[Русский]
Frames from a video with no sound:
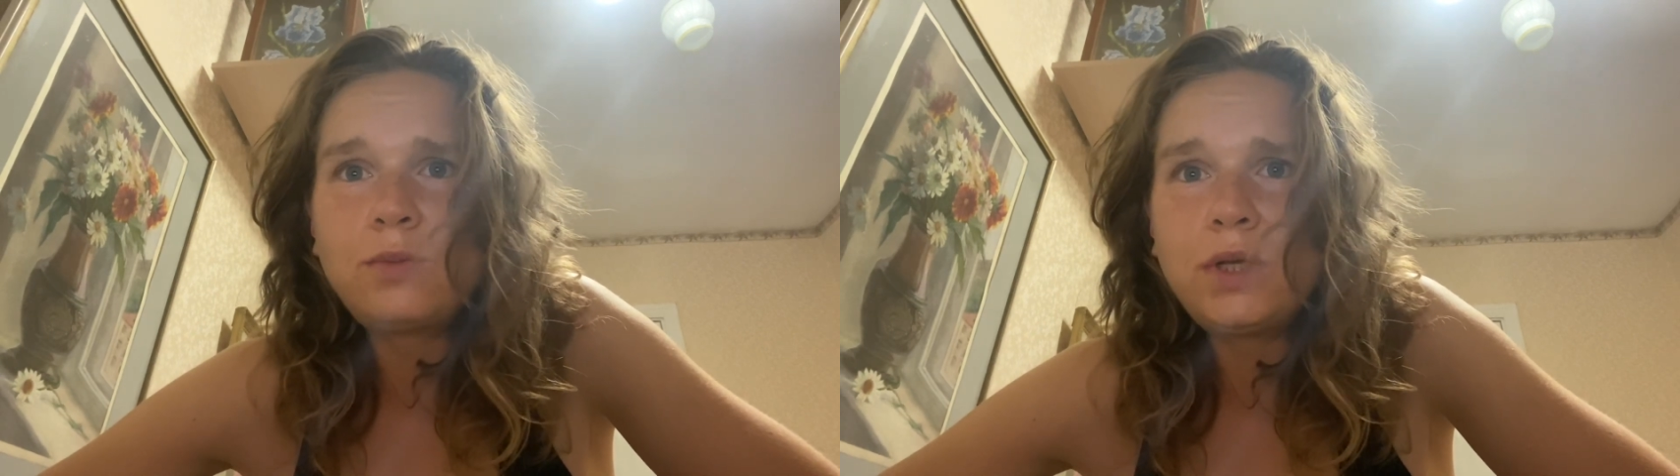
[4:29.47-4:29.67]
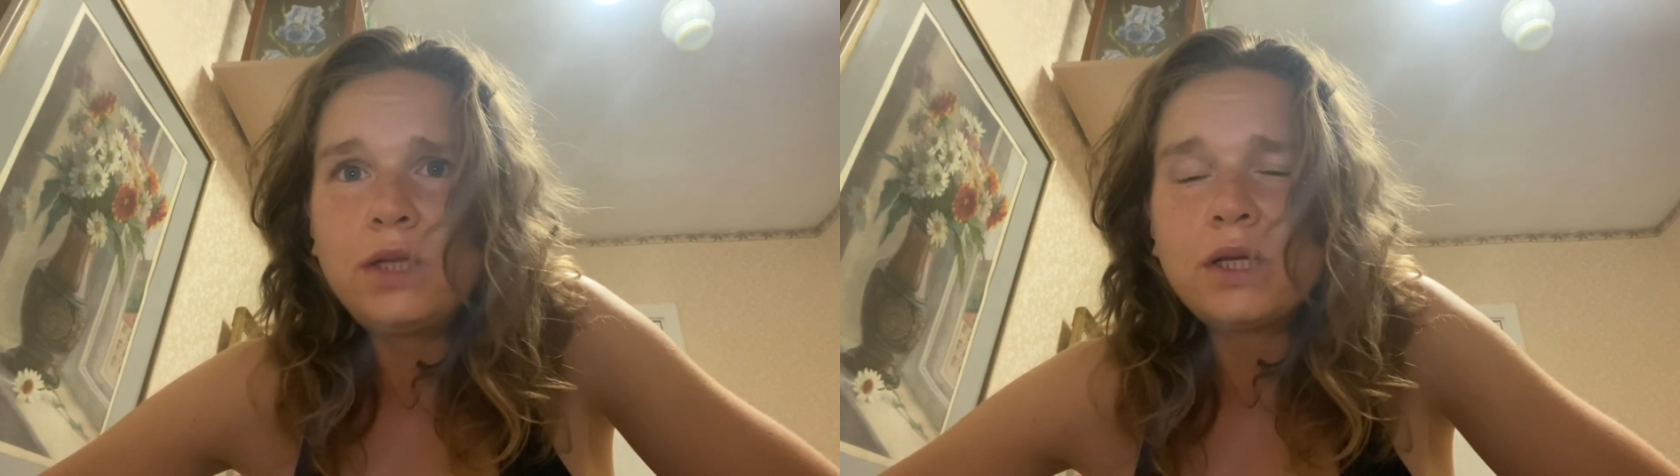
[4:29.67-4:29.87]

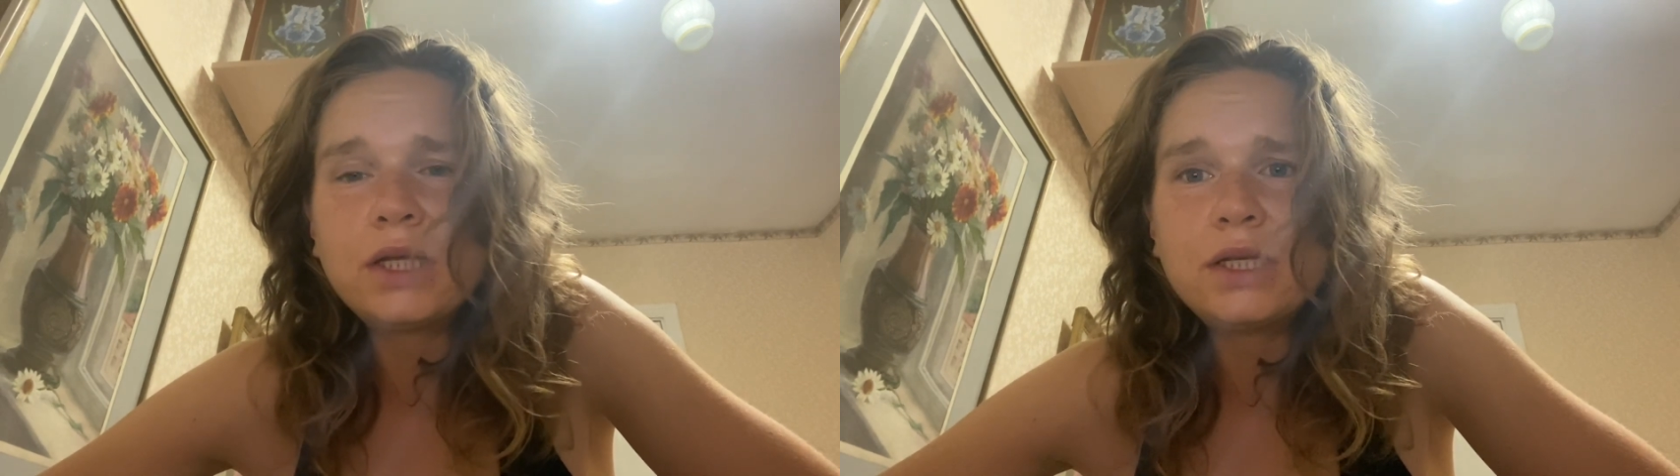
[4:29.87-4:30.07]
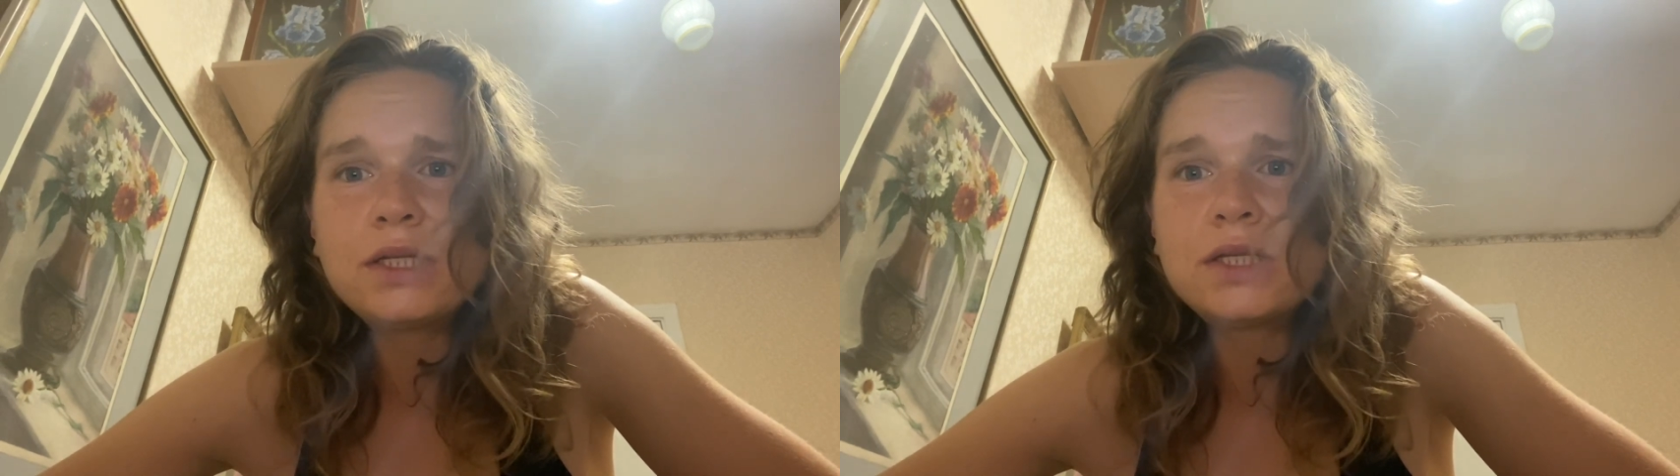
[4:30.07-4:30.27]
тмин,
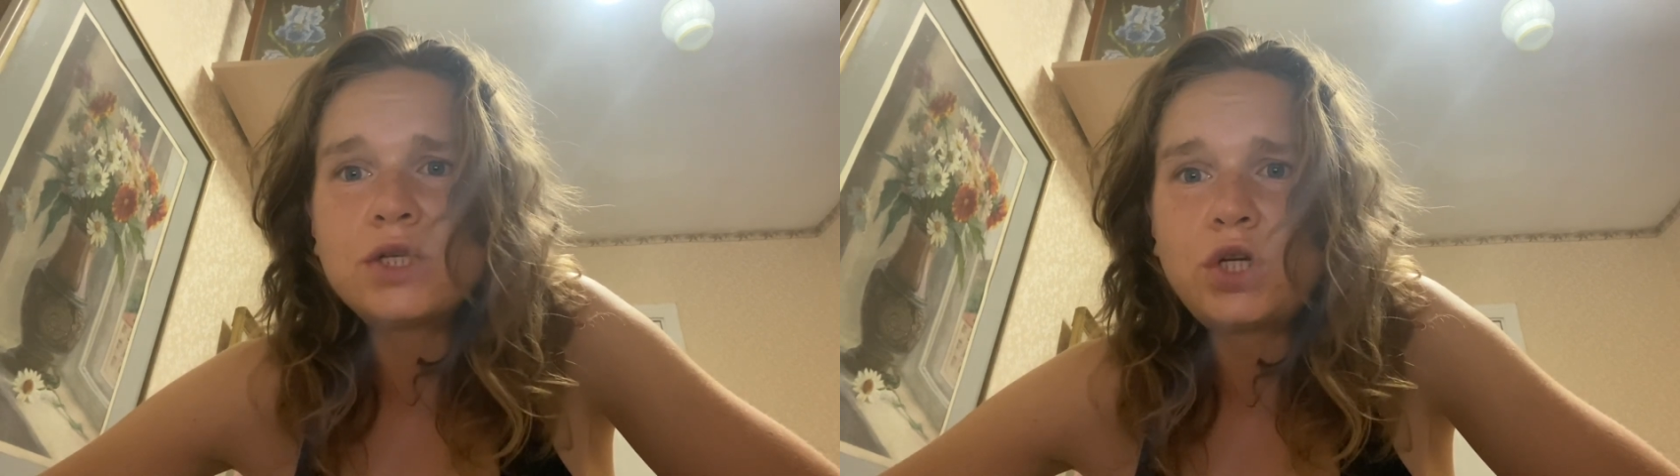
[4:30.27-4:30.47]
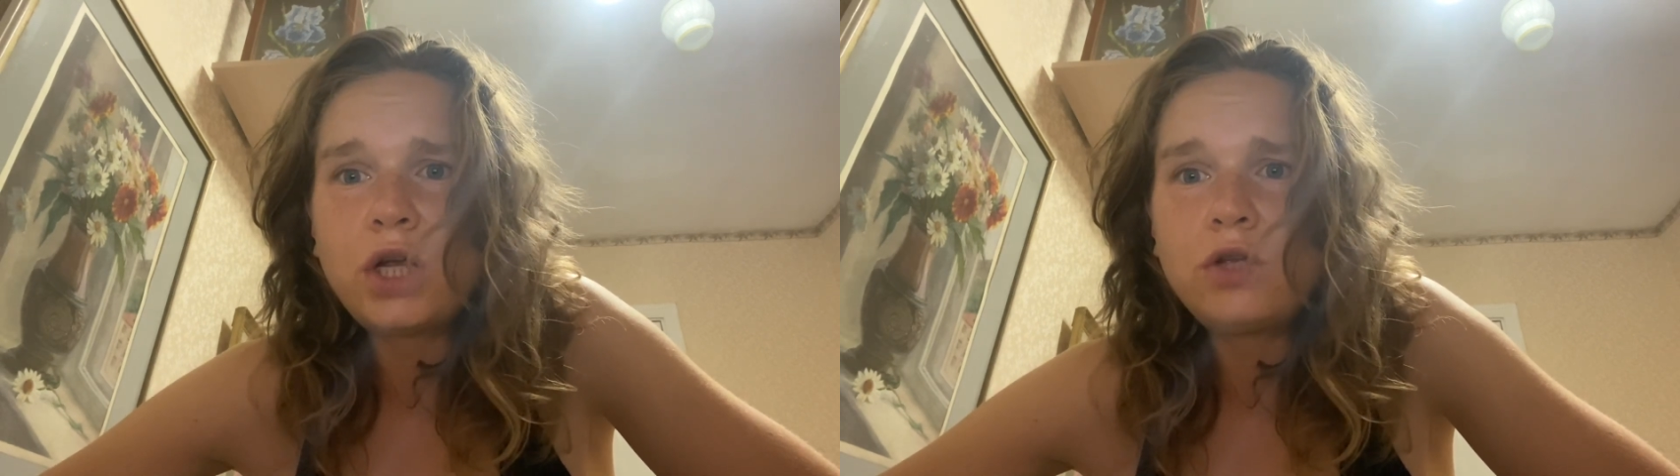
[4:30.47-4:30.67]
они
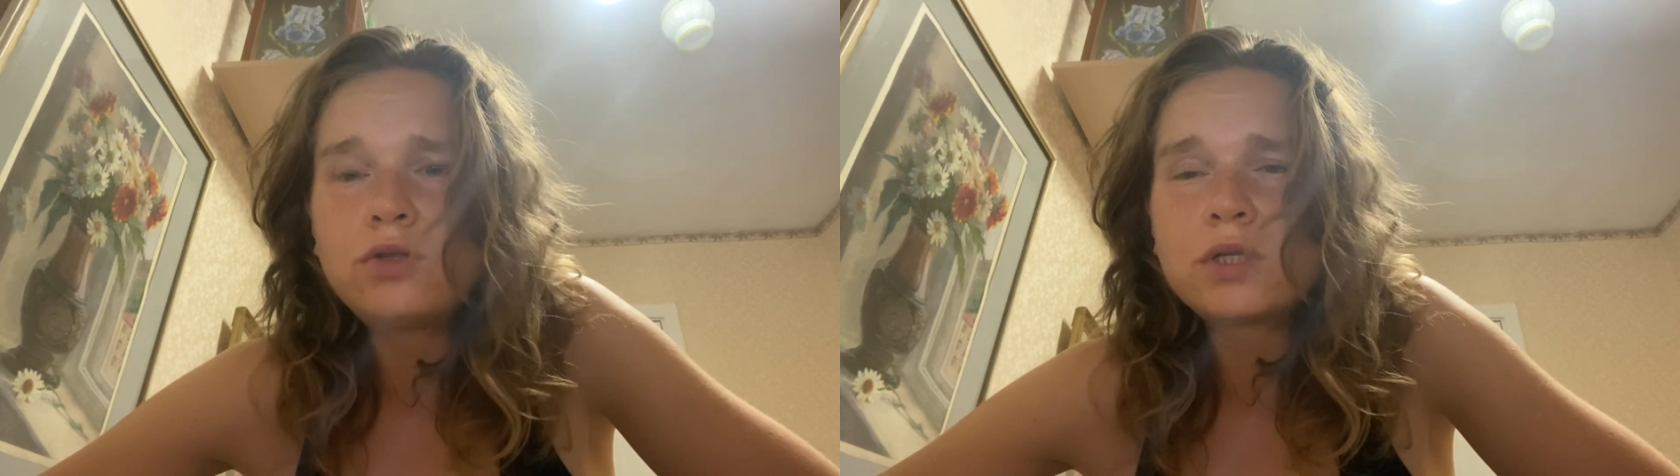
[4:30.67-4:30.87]
снижают